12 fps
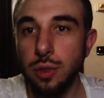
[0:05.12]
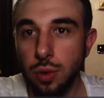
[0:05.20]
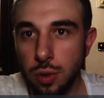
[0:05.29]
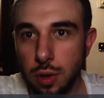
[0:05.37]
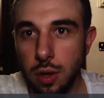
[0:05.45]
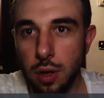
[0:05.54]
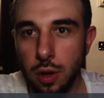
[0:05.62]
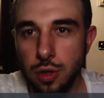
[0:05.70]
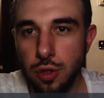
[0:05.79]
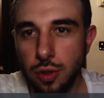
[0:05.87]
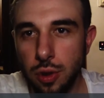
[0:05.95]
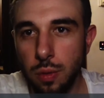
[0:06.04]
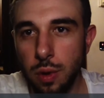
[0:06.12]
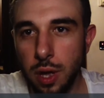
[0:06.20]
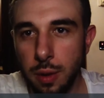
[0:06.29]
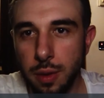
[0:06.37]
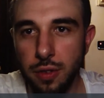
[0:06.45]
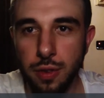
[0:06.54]
a tutti, oggi sono
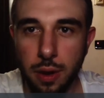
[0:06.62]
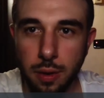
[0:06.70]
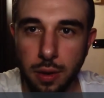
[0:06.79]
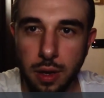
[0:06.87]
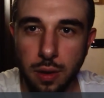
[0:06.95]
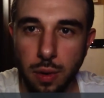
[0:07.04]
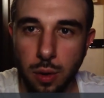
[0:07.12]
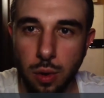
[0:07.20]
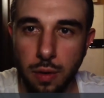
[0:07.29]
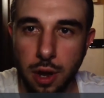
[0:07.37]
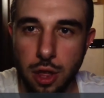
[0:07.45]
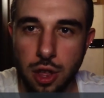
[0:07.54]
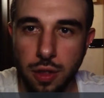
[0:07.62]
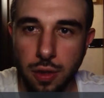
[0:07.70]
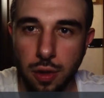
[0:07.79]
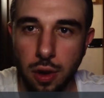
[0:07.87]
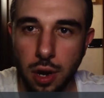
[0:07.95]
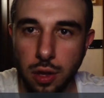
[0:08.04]
qui per fare una nuova
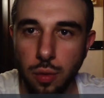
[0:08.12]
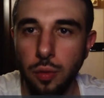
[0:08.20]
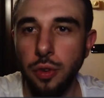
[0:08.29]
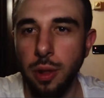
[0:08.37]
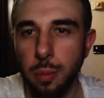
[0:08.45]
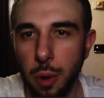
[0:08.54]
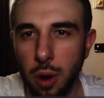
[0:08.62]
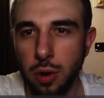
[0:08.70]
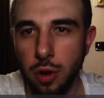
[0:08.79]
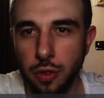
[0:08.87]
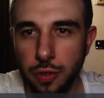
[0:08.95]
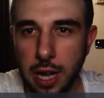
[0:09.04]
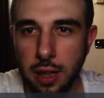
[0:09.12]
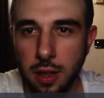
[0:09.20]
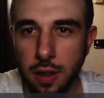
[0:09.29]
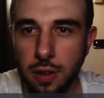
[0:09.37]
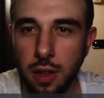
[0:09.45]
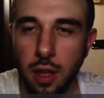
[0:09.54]
recensione di un film horror
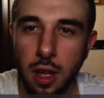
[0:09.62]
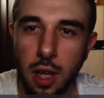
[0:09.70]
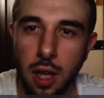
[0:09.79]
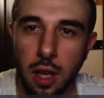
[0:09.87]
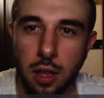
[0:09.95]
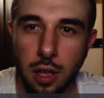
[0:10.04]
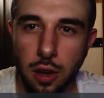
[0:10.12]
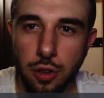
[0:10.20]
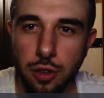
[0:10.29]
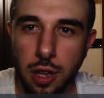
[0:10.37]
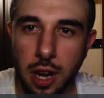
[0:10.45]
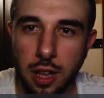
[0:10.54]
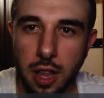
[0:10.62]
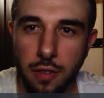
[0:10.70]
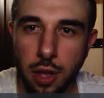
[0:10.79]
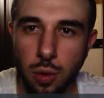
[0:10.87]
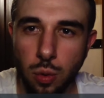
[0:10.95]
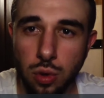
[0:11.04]
fantasy di Rossella De
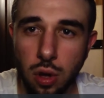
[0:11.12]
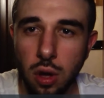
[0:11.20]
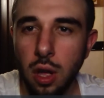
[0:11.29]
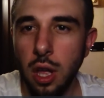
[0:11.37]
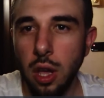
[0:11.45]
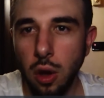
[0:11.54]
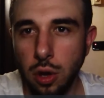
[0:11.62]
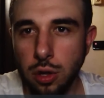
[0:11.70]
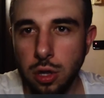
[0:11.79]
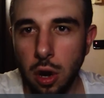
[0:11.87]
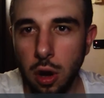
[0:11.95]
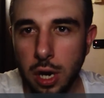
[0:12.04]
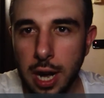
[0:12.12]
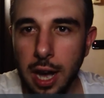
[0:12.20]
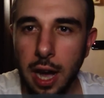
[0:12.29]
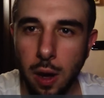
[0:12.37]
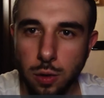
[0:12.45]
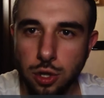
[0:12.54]
Venuto, Controra
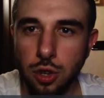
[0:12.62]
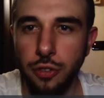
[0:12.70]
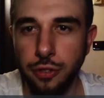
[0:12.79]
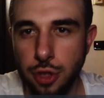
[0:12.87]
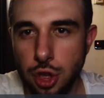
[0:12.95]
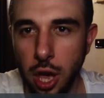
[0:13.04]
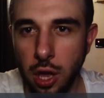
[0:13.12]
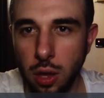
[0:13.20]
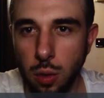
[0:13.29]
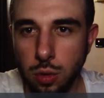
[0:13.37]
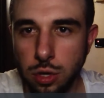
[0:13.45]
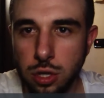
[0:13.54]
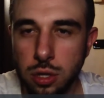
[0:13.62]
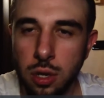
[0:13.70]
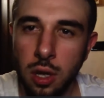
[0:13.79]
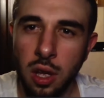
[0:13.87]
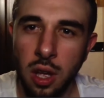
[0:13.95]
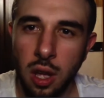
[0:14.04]
House of Shadows.
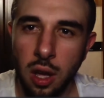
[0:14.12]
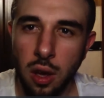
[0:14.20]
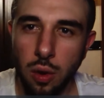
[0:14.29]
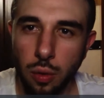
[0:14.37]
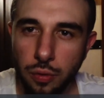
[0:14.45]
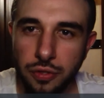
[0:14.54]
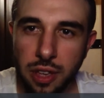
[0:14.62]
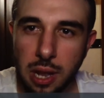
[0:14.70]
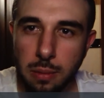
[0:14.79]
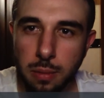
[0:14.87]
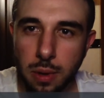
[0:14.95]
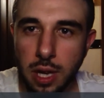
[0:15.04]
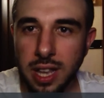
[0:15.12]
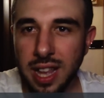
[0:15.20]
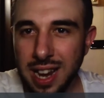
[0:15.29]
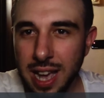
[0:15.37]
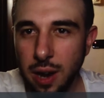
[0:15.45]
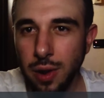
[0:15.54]
Un film
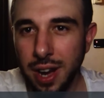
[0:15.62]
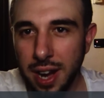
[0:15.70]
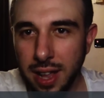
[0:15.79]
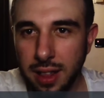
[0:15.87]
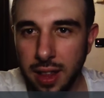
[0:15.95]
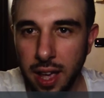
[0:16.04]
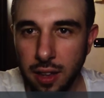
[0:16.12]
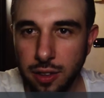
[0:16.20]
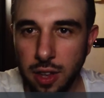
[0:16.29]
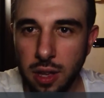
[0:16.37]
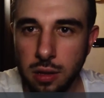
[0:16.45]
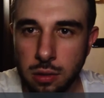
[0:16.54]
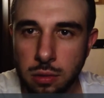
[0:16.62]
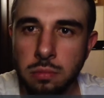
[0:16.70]
italiano-irlandese,